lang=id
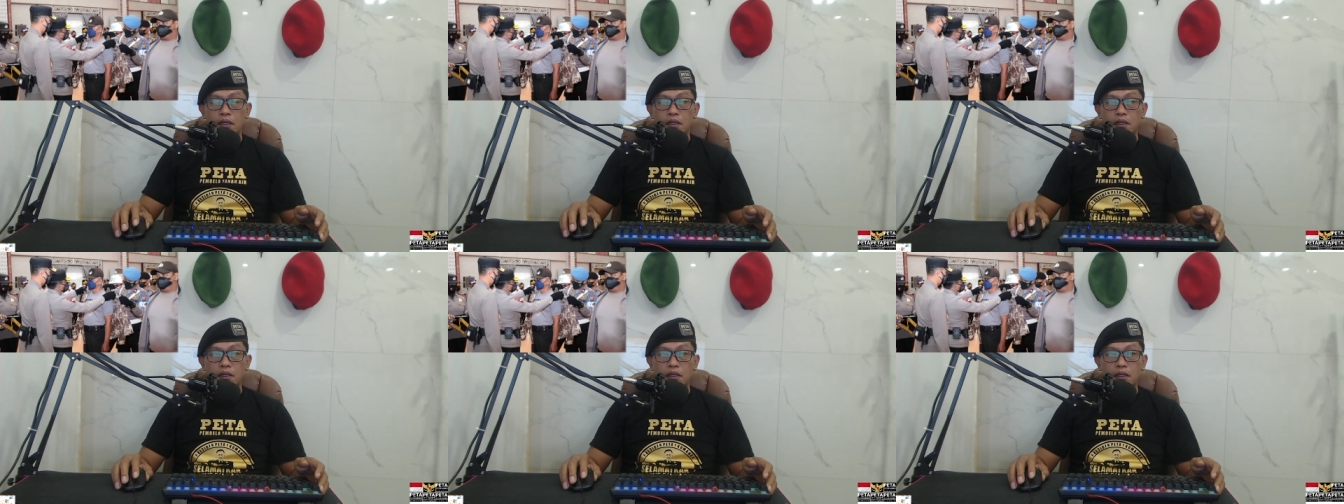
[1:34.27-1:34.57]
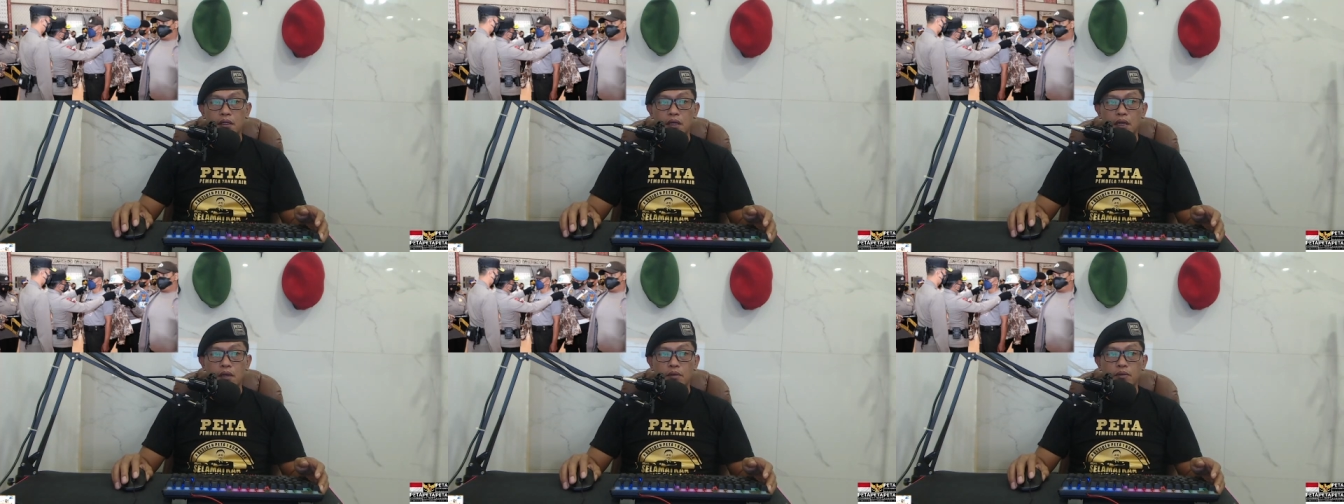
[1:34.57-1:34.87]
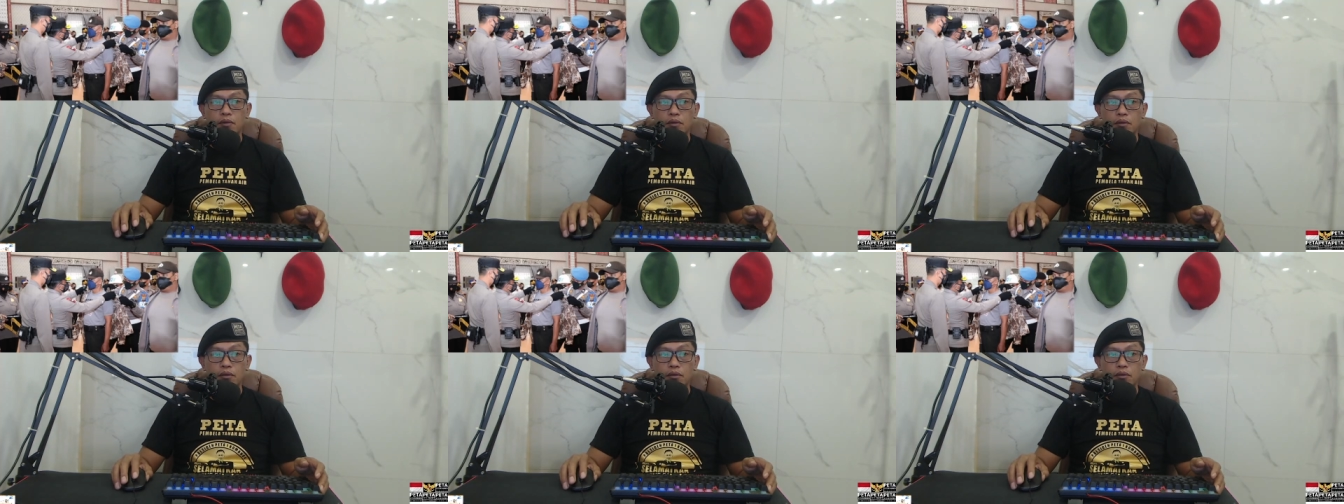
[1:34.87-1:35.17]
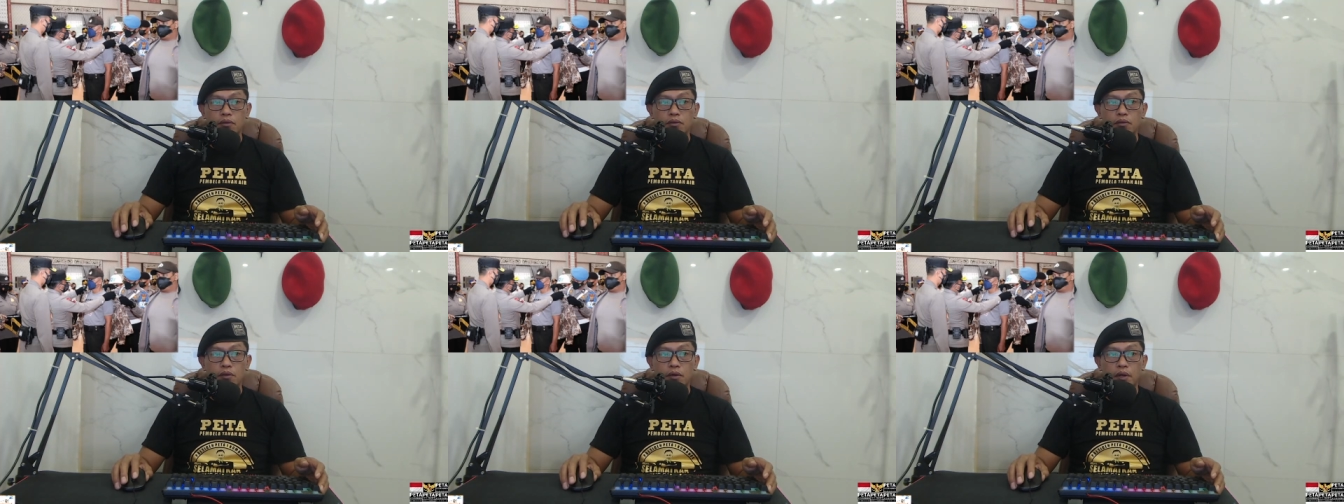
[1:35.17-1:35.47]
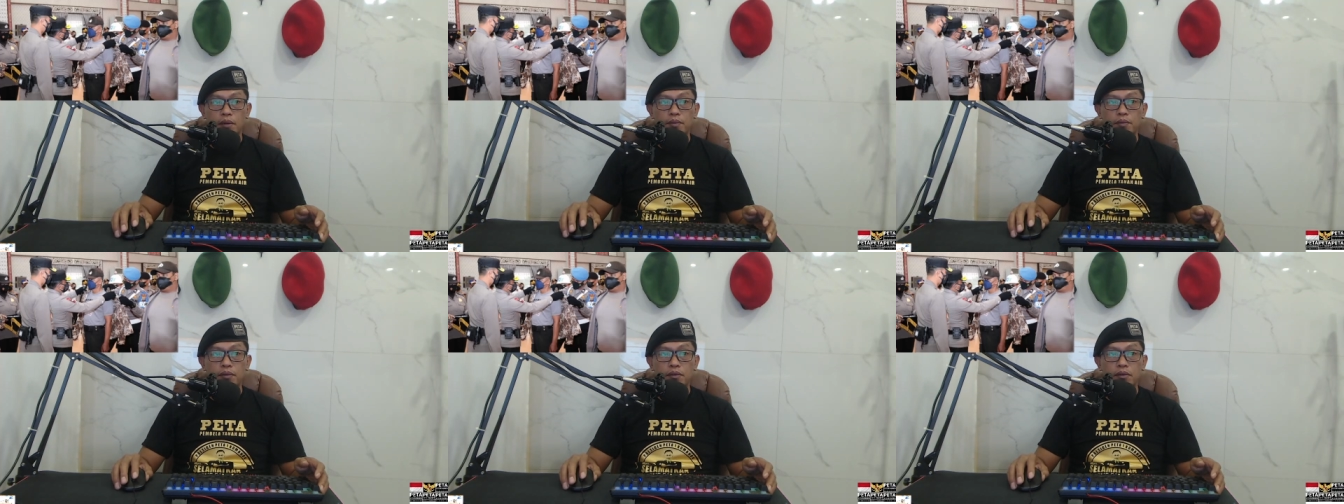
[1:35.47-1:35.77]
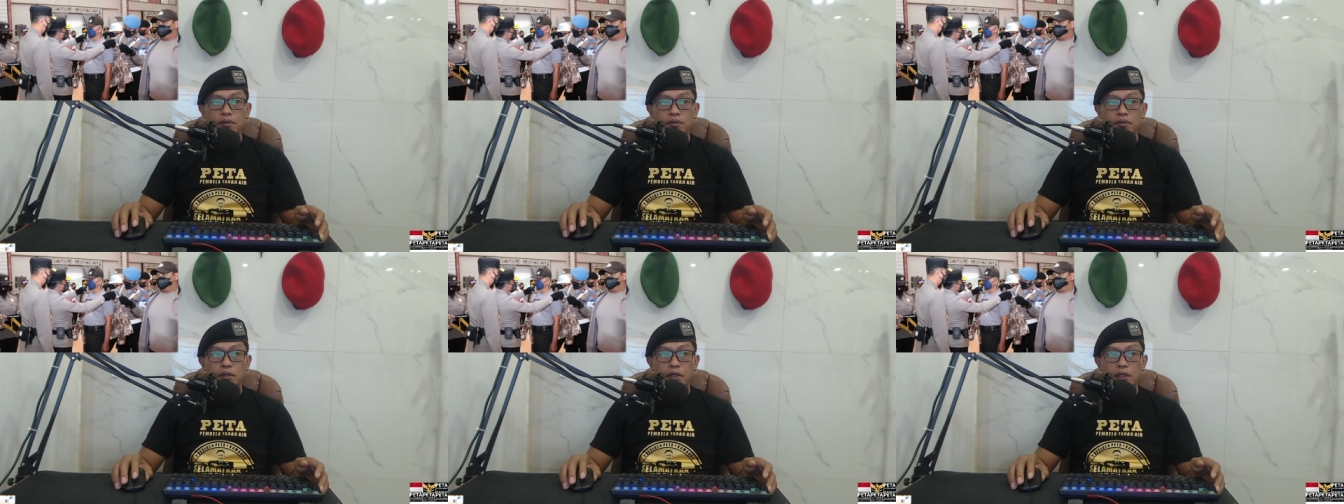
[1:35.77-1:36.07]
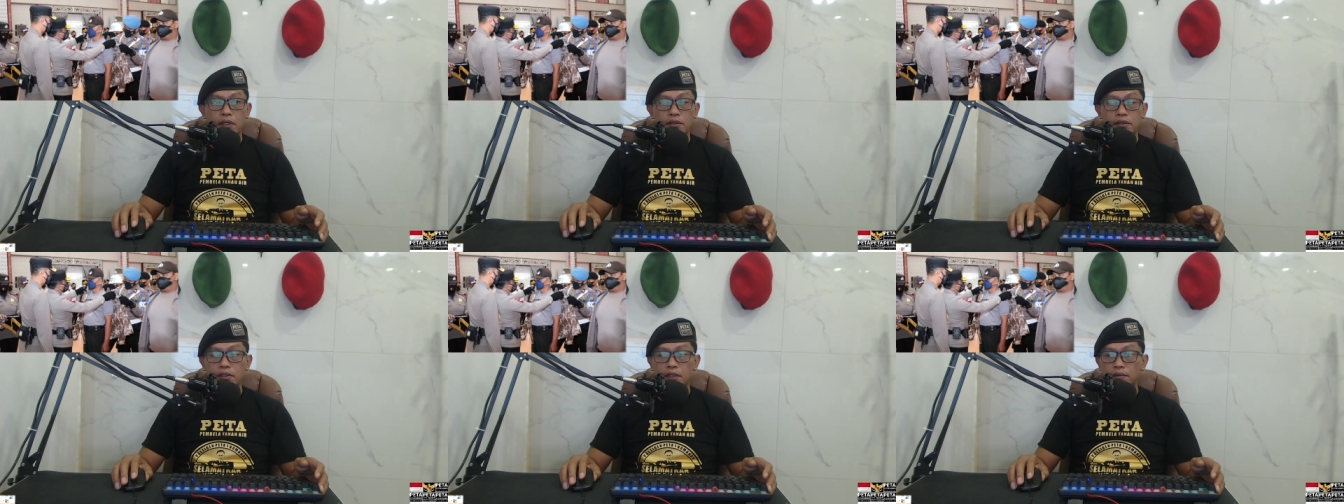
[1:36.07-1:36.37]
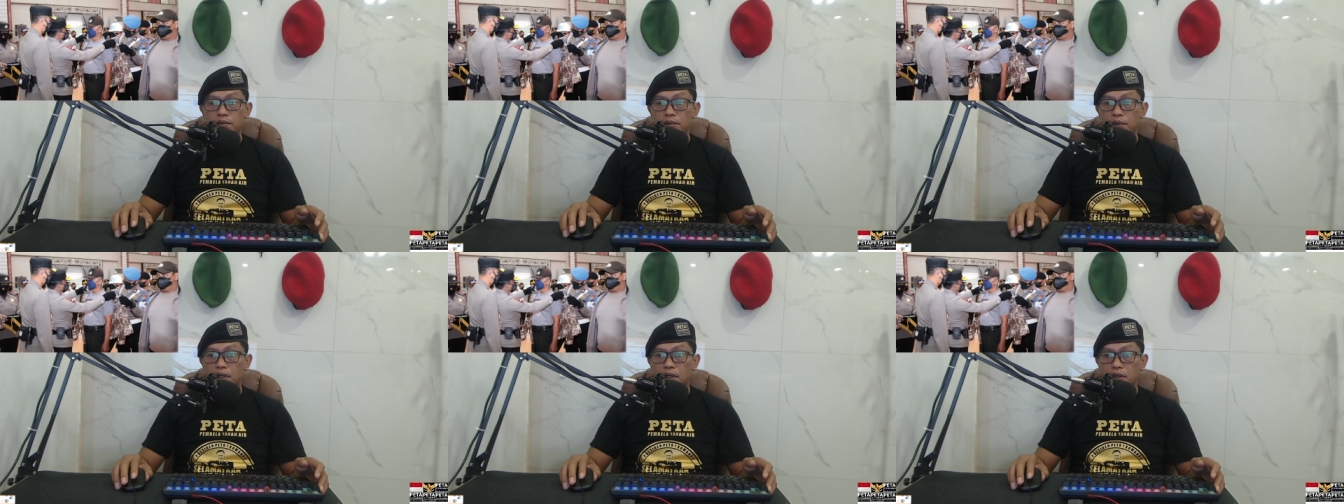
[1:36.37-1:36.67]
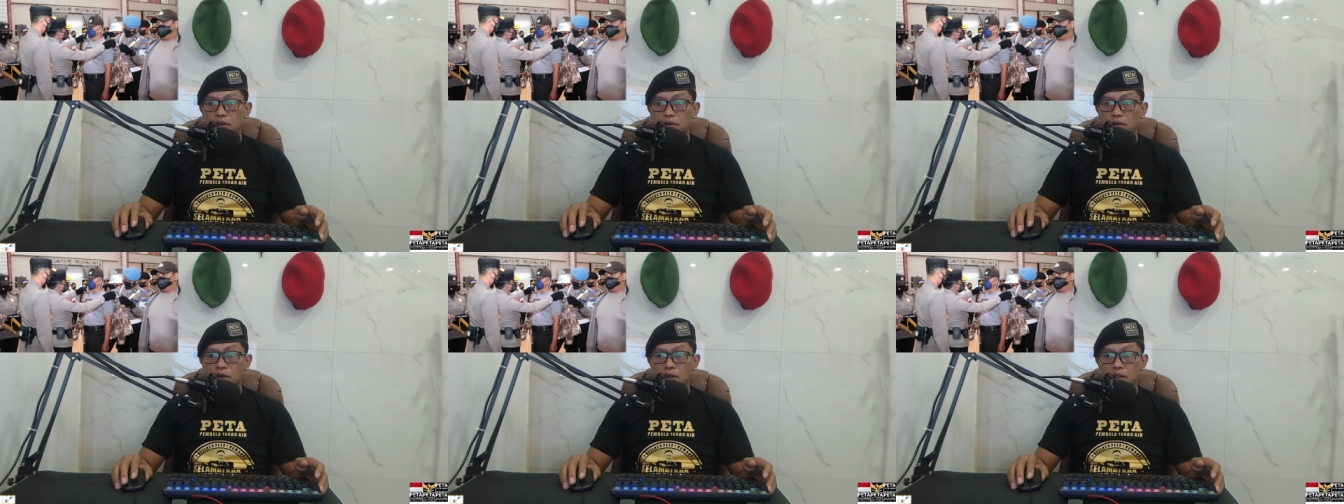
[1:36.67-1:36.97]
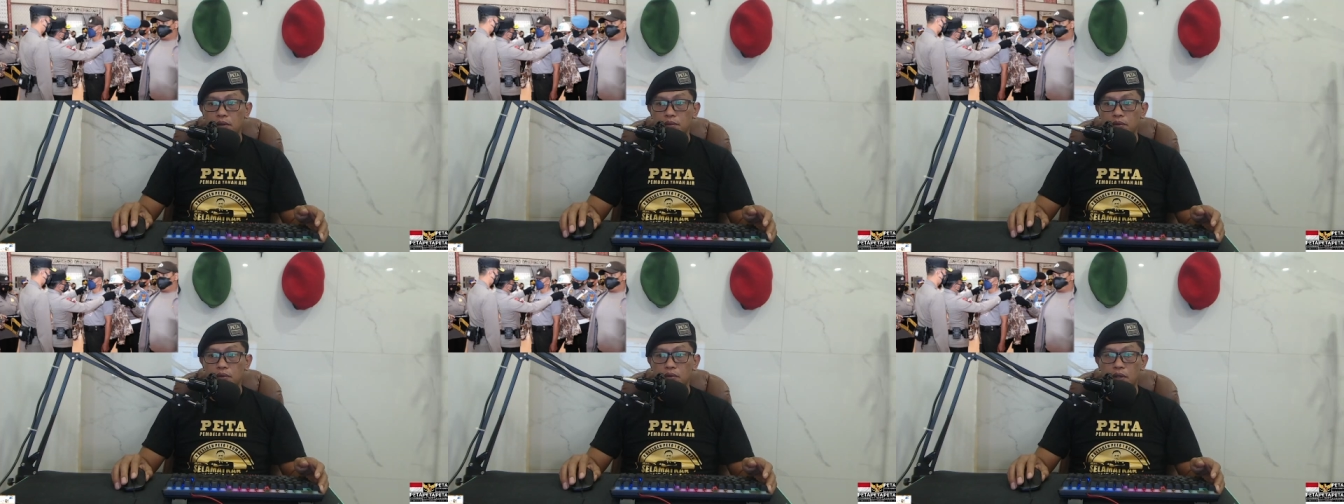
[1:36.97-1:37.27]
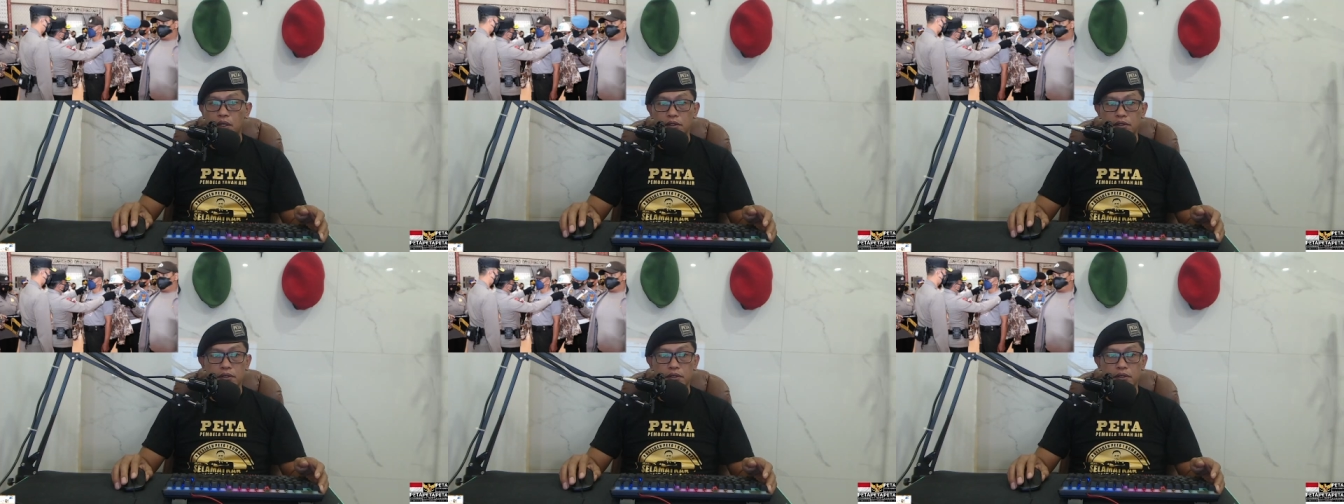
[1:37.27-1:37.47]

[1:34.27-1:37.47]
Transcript: Rabu 22 Desember 2021.